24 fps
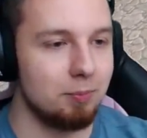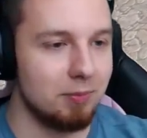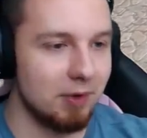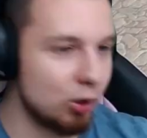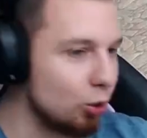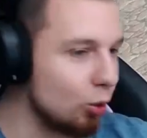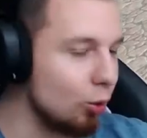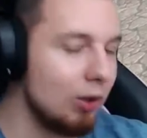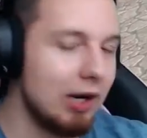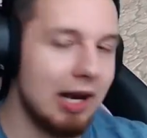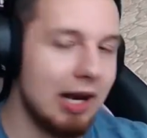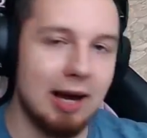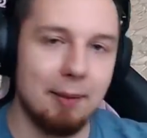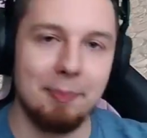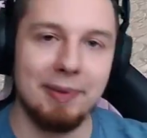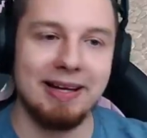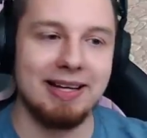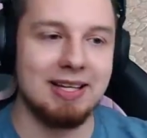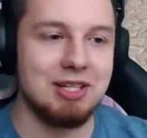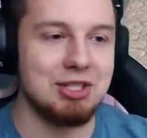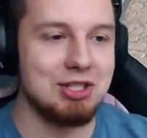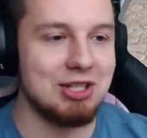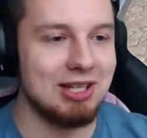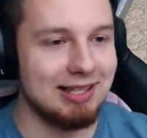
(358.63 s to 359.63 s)
kula
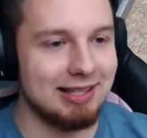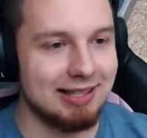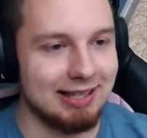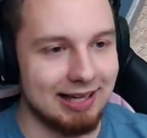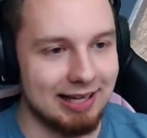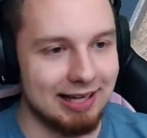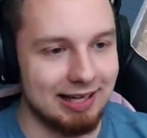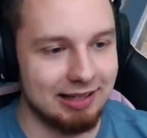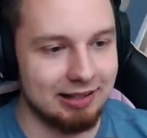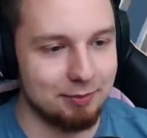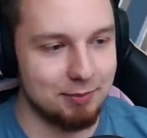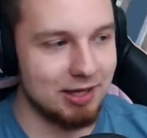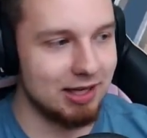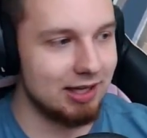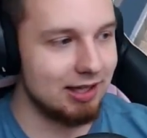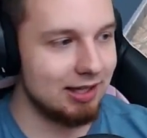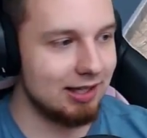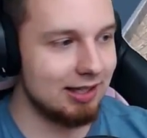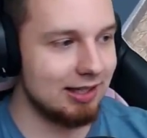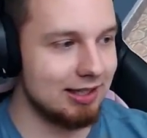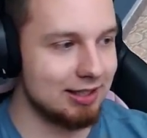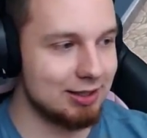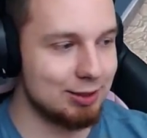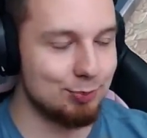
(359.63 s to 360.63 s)
będzie idealnym
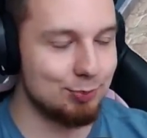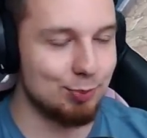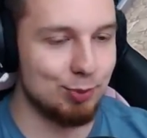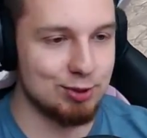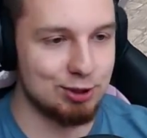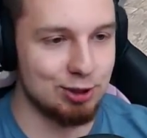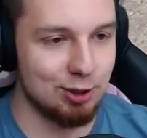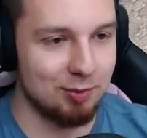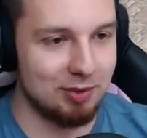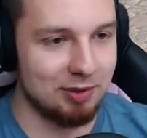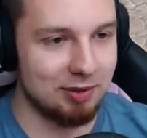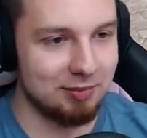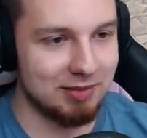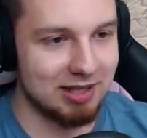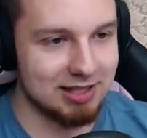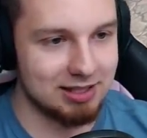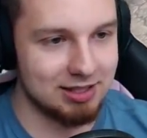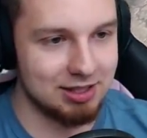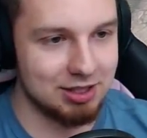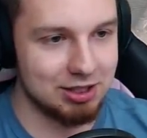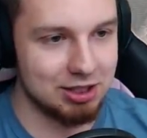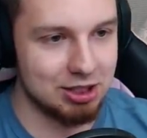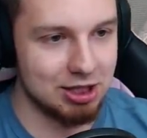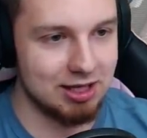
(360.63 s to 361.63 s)
e, sposobem na
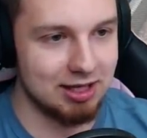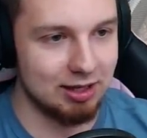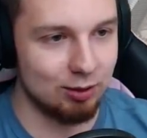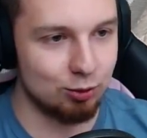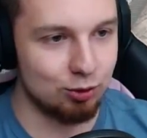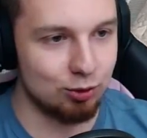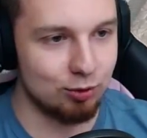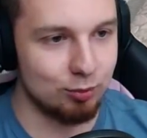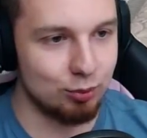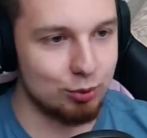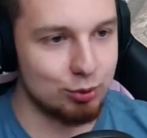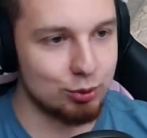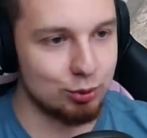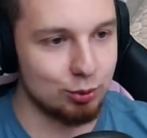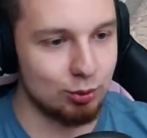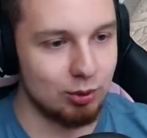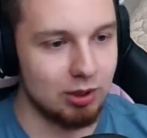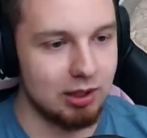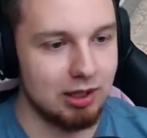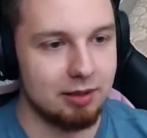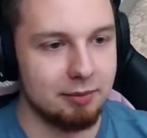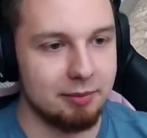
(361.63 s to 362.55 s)
zniszczenie autobusu.